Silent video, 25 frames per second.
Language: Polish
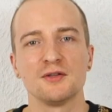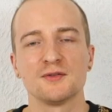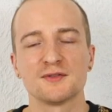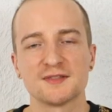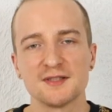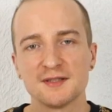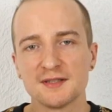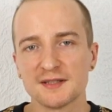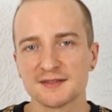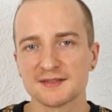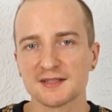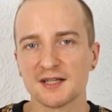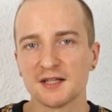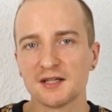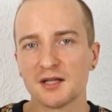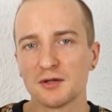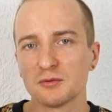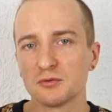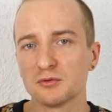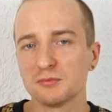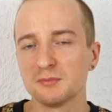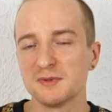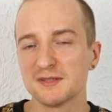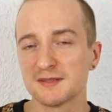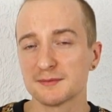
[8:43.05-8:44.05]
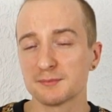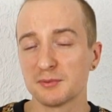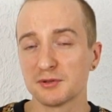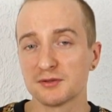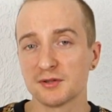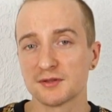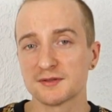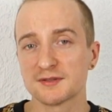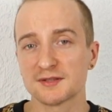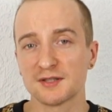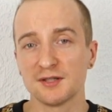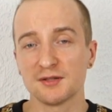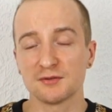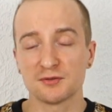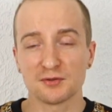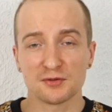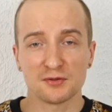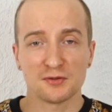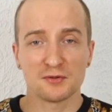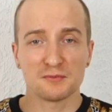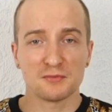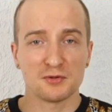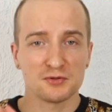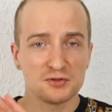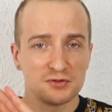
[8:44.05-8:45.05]
Justyna z kanału Miss Potocki,
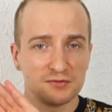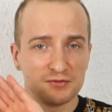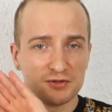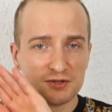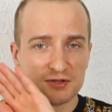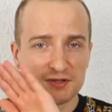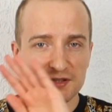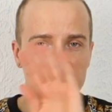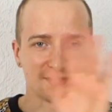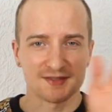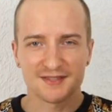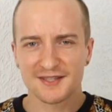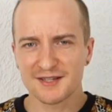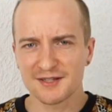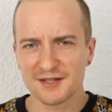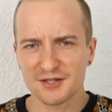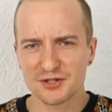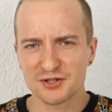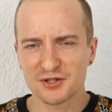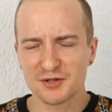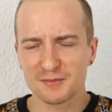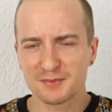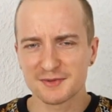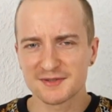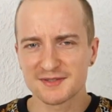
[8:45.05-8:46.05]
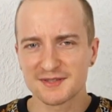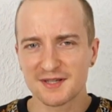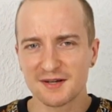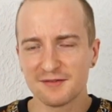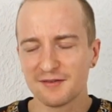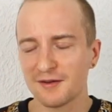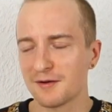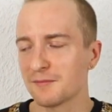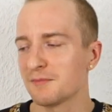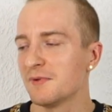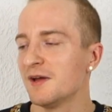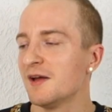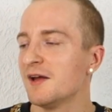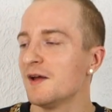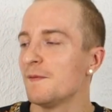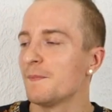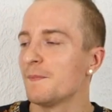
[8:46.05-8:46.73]
którą oczywiście serdecznie pozdrawiam,